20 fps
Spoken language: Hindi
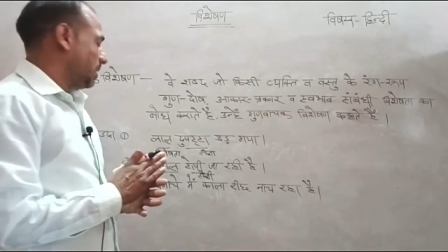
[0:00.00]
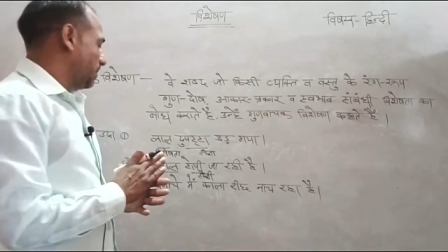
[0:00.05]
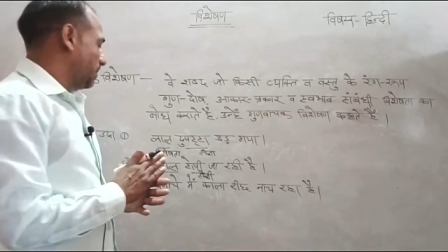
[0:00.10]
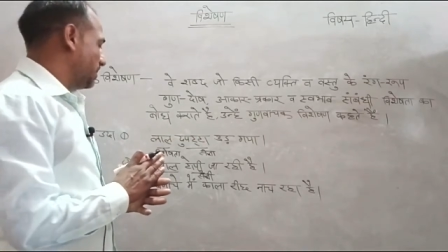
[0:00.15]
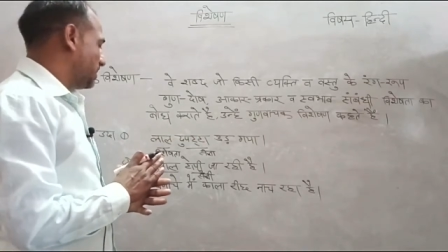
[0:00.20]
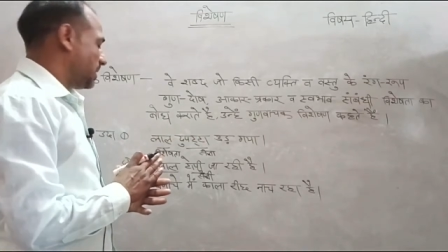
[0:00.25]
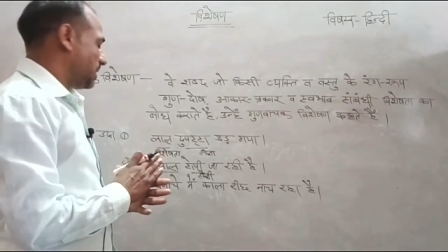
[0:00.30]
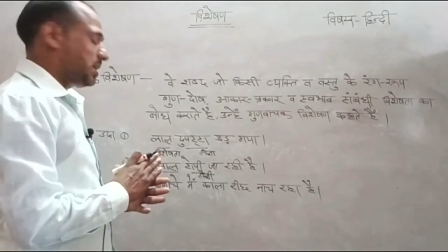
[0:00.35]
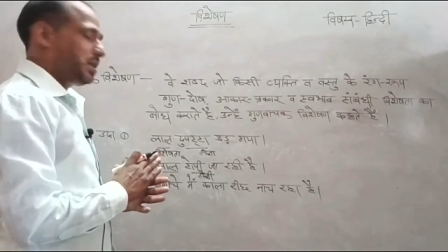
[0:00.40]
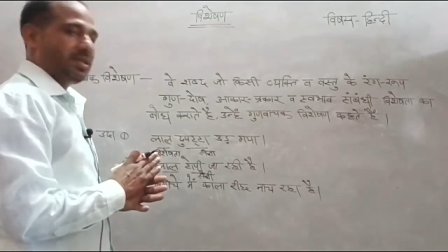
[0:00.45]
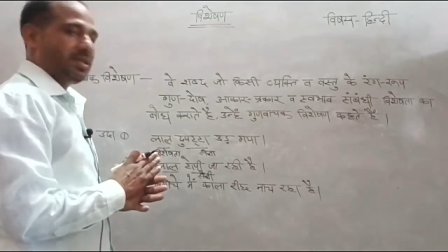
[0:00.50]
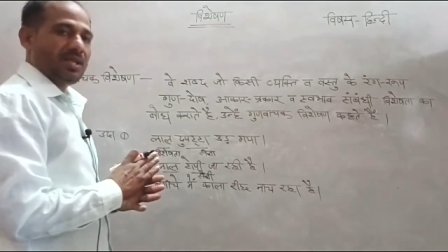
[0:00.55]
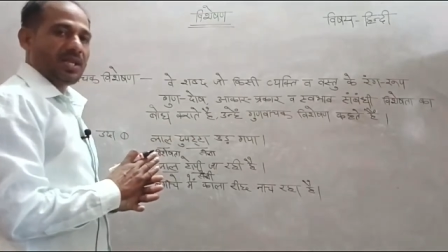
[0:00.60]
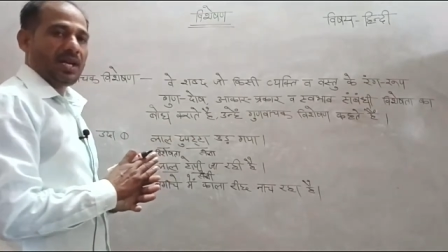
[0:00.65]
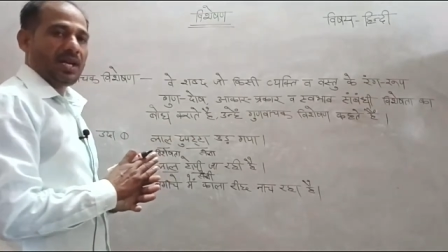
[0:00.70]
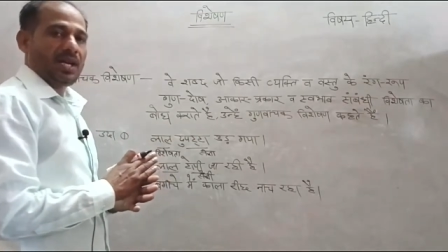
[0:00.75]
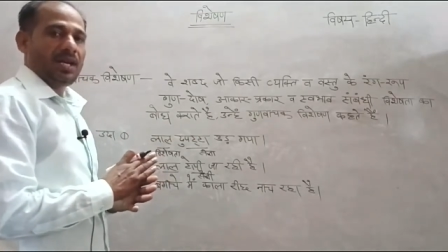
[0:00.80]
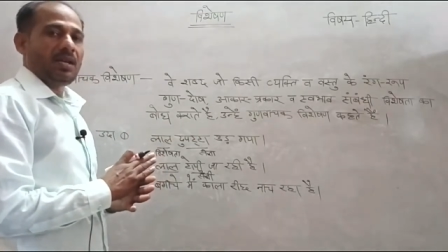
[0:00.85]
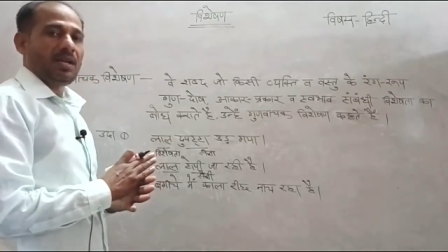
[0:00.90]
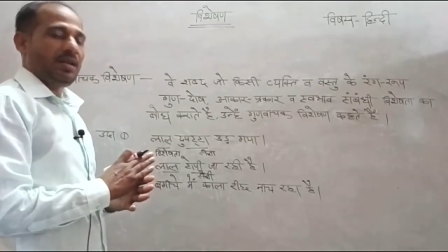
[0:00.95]

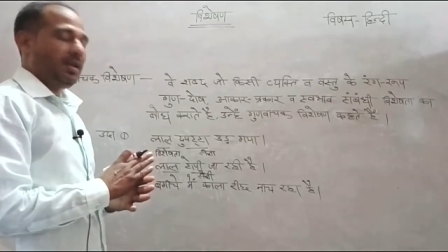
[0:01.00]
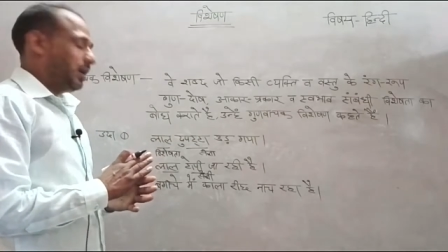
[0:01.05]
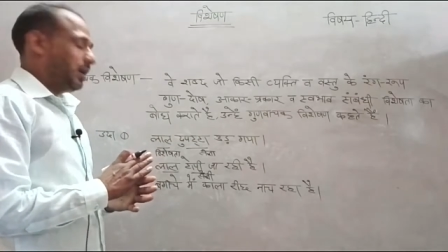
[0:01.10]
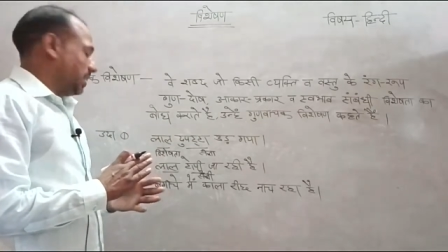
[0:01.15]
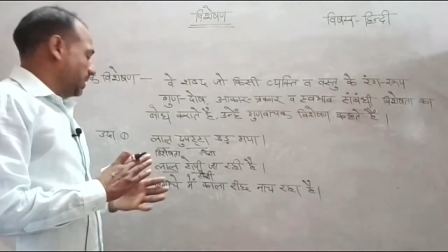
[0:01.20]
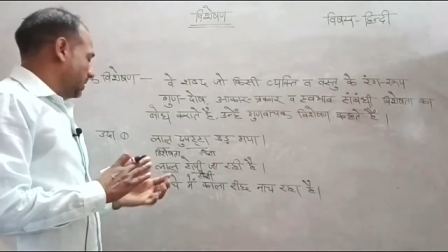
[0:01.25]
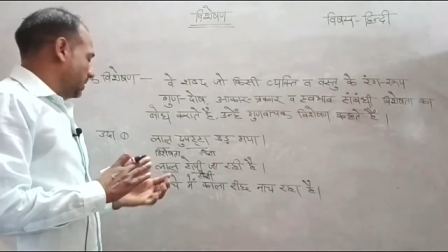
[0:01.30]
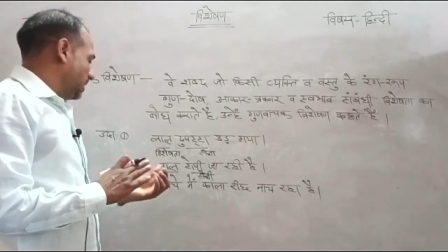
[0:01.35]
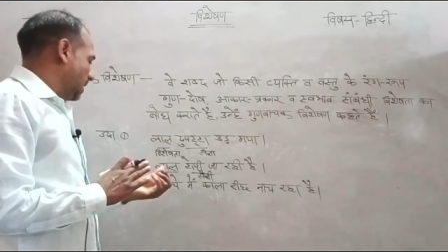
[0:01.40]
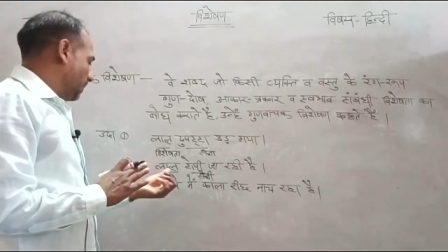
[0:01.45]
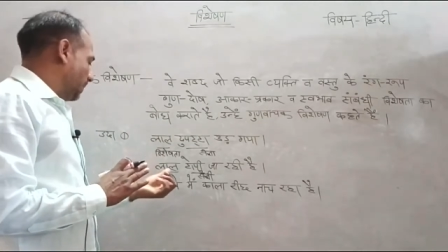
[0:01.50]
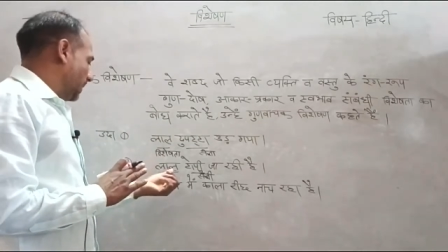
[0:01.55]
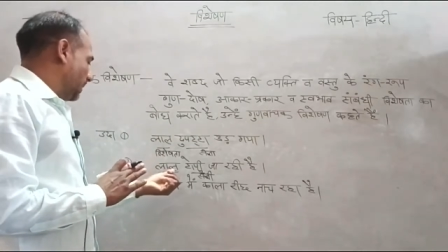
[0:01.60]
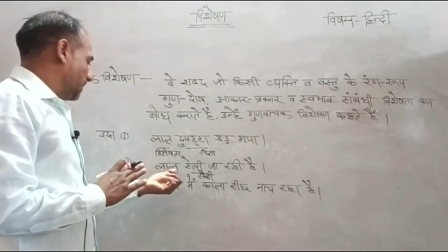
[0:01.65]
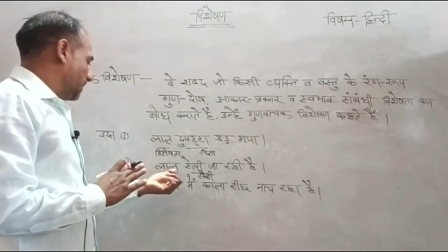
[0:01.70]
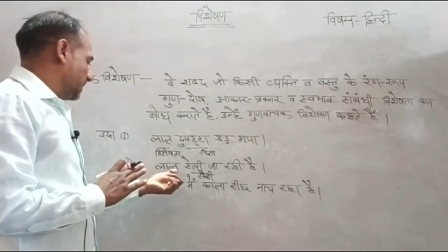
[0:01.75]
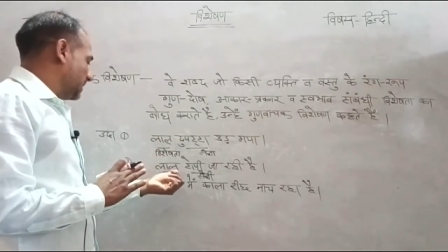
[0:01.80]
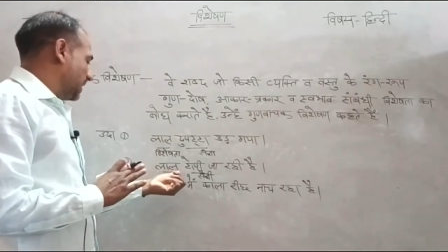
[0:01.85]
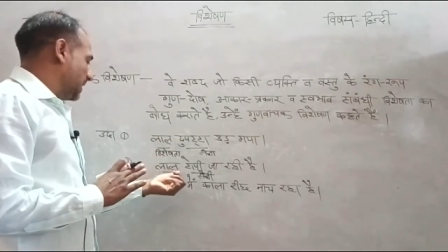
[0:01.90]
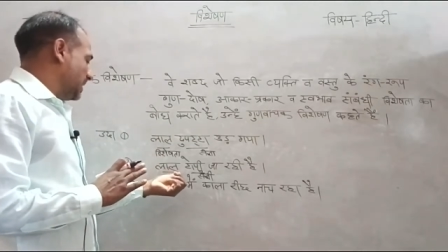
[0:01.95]
विशेषता यहाँ पर
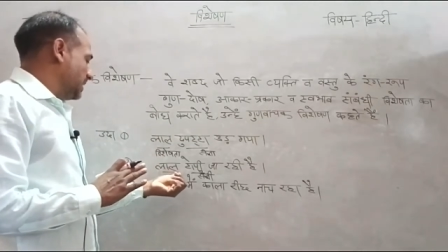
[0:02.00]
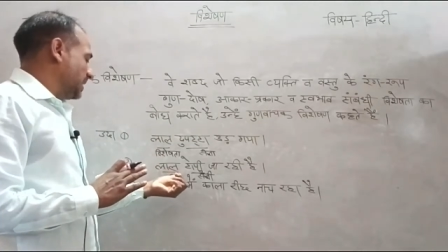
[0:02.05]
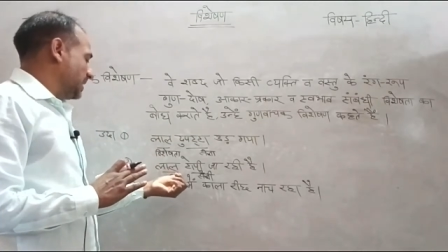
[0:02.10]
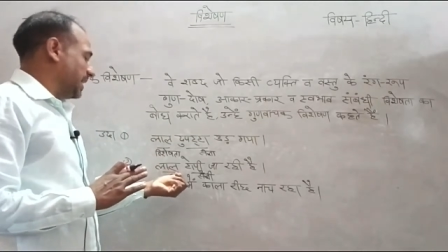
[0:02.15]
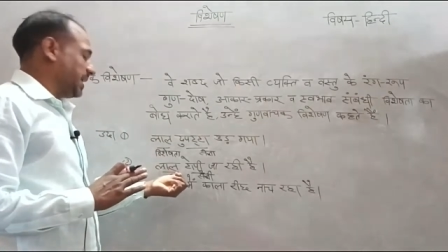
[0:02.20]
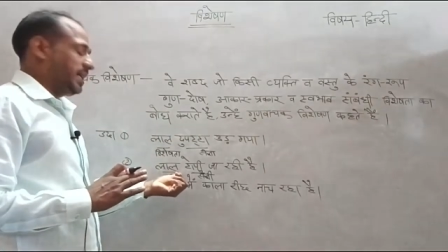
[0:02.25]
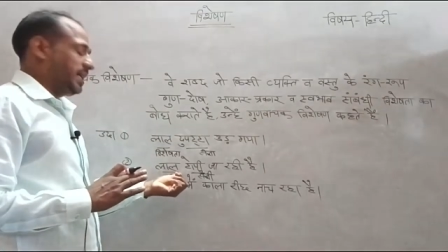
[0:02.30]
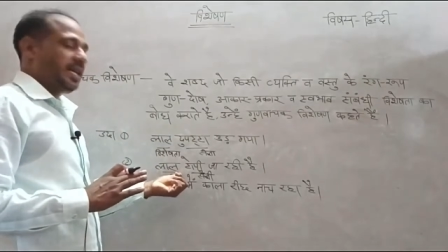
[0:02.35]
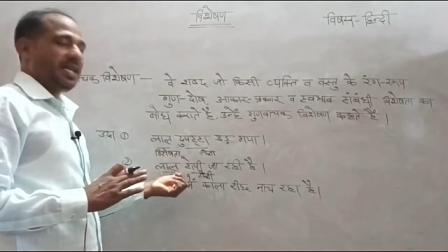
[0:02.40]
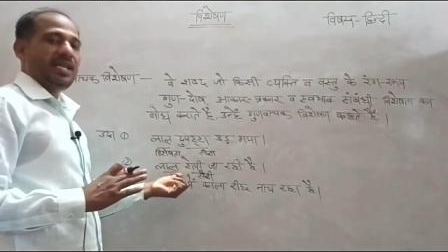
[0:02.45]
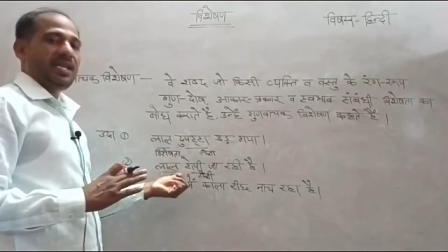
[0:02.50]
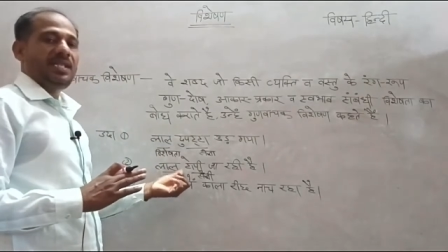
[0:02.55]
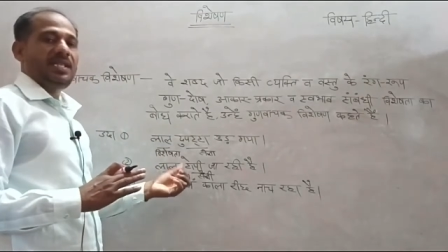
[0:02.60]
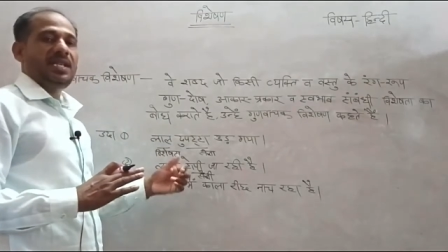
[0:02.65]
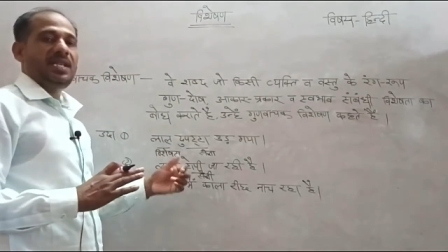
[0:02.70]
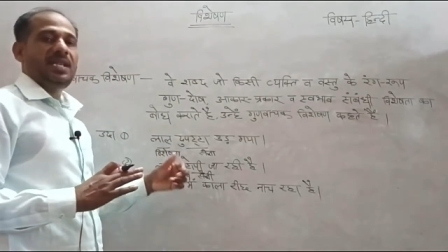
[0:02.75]
बताई जा रही है कि